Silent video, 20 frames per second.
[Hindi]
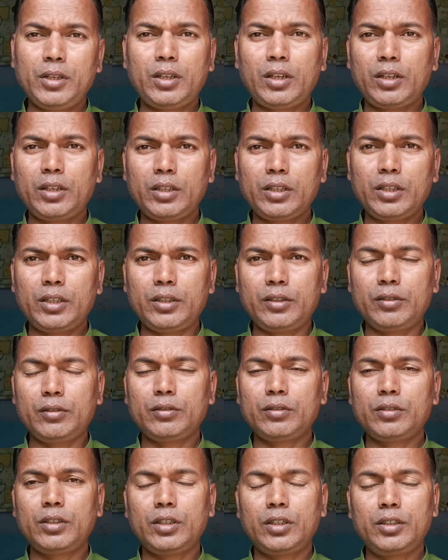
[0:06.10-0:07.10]
में अगर लगे हैं
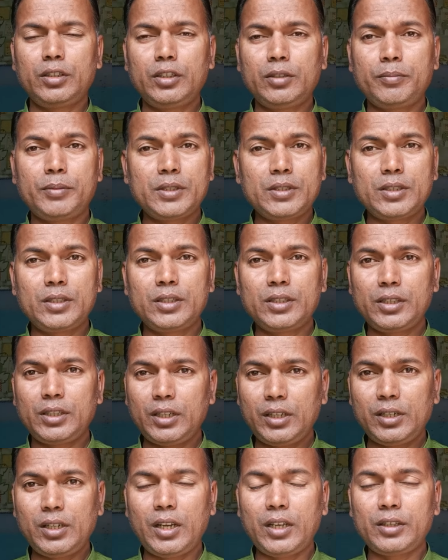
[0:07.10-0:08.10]
ना तो 100 परसेंट
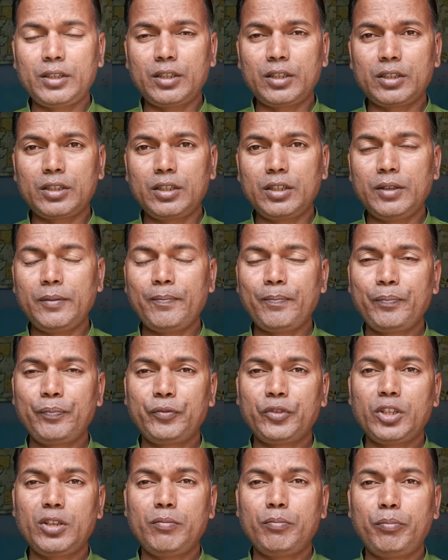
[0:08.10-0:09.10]
ये याद रखिए
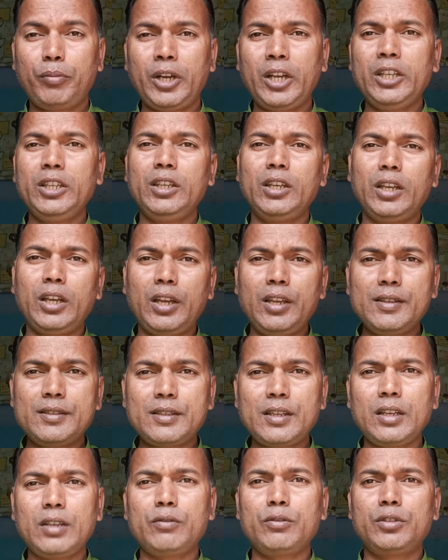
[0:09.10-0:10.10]
कि पाई
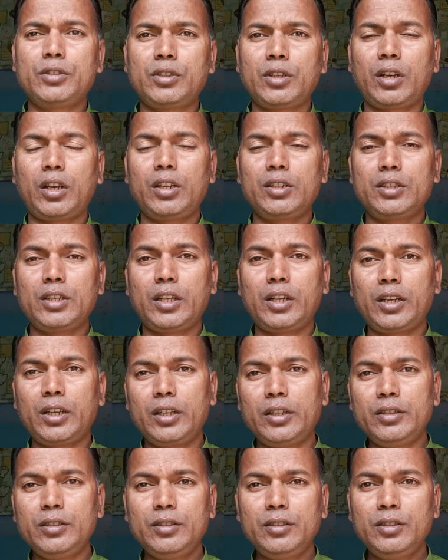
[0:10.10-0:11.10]
ऐसा कुछ करने जा
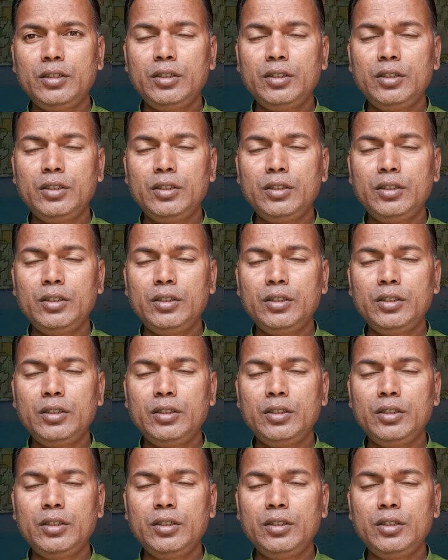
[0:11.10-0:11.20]
रहा है